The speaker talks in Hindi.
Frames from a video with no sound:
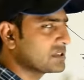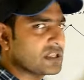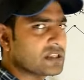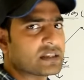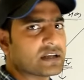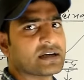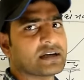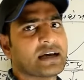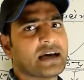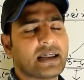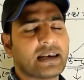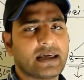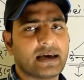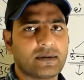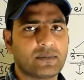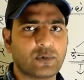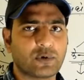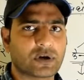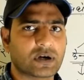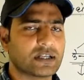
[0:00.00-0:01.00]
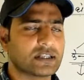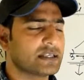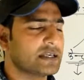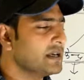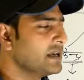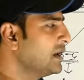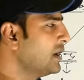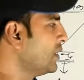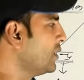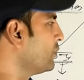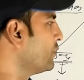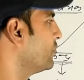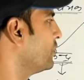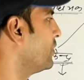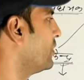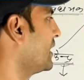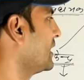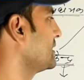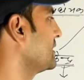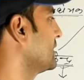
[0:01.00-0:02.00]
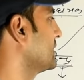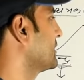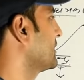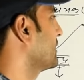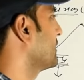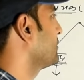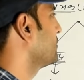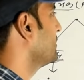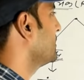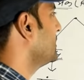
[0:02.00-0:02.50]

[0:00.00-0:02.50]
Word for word: सत्र न्यायालय हम लोग कहते हैं वो आ जाते हैं